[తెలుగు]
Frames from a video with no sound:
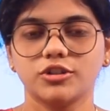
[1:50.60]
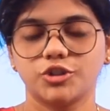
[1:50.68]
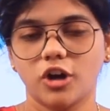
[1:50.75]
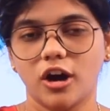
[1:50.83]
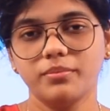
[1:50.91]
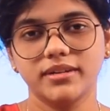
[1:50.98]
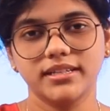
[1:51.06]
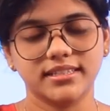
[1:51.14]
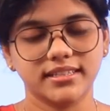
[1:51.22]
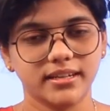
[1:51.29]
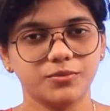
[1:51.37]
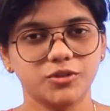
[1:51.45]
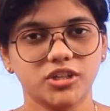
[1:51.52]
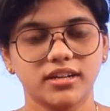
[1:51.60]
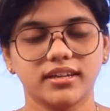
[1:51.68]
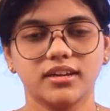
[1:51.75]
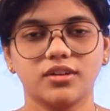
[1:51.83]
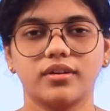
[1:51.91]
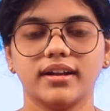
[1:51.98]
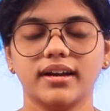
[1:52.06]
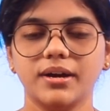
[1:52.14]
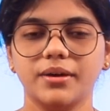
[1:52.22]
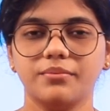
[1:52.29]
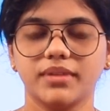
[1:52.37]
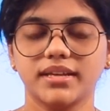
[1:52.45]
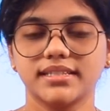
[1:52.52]
జాబ్ డిస్క్రిప్షన్కి కూడా
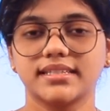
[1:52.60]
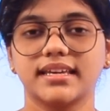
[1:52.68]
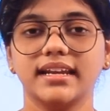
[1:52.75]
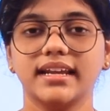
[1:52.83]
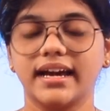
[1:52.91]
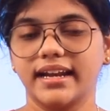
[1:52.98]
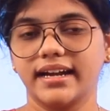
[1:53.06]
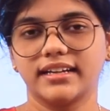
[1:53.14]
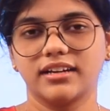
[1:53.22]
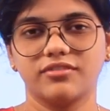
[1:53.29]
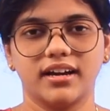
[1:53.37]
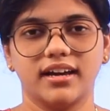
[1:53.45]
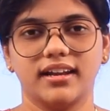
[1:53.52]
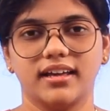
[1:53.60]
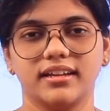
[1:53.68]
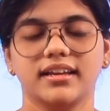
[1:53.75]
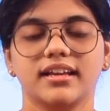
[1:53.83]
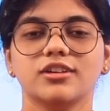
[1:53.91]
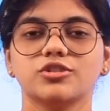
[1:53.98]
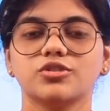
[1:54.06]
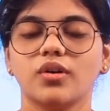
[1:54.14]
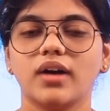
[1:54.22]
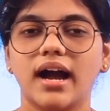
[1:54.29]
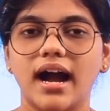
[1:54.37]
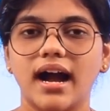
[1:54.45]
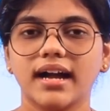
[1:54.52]
మీ స్కిల్ కనెక్ట్ అవ్వగలాలి సో
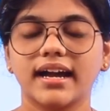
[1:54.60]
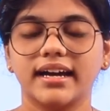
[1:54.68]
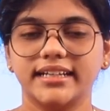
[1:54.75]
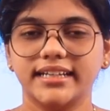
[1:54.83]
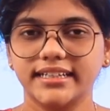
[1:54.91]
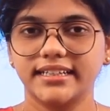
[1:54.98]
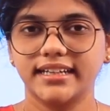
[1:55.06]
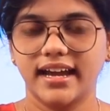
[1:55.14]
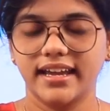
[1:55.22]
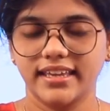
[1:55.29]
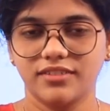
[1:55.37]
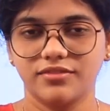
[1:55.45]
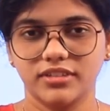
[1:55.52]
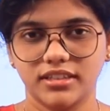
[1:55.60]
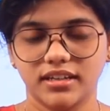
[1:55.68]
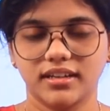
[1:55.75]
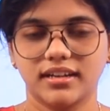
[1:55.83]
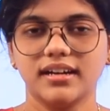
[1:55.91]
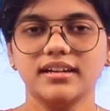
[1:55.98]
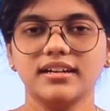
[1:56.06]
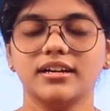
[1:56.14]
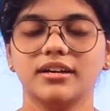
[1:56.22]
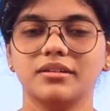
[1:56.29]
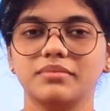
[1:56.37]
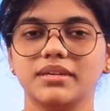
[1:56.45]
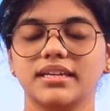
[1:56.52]
ఆ కనెక్ట్ అయ్యే విధంగా
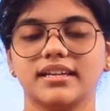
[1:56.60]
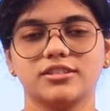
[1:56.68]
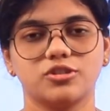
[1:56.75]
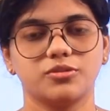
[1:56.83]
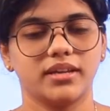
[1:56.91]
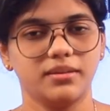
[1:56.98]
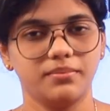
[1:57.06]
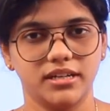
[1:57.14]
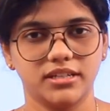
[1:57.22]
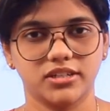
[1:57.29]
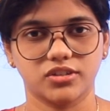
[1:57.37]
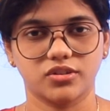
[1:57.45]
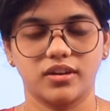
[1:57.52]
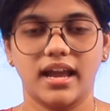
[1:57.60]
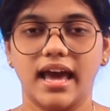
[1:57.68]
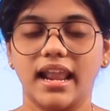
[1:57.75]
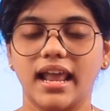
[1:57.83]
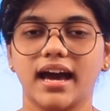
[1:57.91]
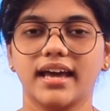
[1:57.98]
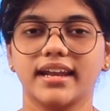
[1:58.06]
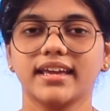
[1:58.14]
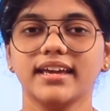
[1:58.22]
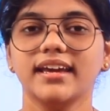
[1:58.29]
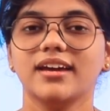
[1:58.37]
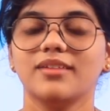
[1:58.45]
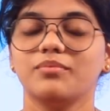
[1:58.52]
మీ రెజ్యూమేని బిల్డ్ చేసుకోవాలి అలా అని
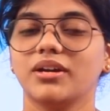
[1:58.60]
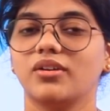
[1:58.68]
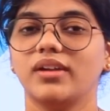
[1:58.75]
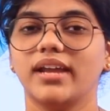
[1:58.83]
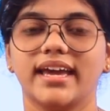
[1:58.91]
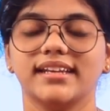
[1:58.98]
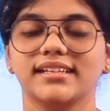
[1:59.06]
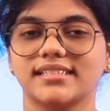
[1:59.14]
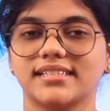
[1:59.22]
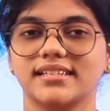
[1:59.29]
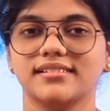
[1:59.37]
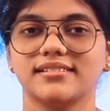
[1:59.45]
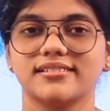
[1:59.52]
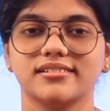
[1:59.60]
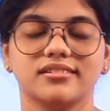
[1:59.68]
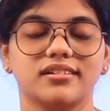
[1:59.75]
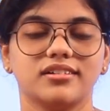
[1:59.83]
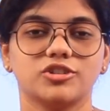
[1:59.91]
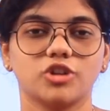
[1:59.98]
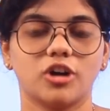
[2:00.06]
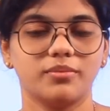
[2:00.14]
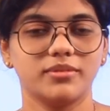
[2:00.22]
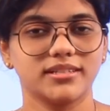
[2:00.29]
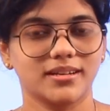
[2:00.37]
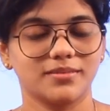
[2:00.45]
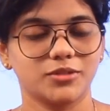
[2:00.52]
మీకు లేని స్కిల్స్ జాబ్
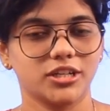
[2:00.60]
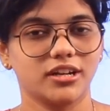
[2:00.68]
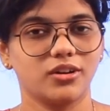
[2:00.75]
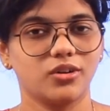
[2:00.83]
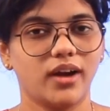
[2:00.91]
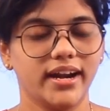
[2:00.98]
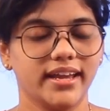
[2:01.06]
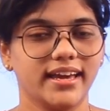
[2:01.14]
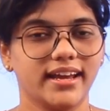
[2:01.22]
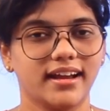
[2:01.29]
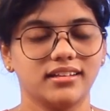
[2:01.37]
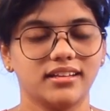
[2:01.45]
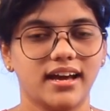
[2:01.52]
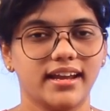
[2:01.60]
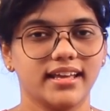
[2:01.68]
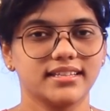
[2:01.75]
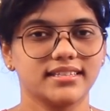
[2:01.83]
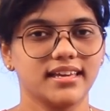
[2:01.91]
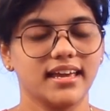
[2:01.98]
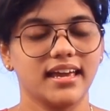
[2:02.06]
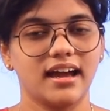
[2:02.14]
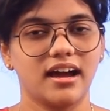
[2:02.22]
డిస్క్రిప్షన్లో అడిగారు కదా అనేసి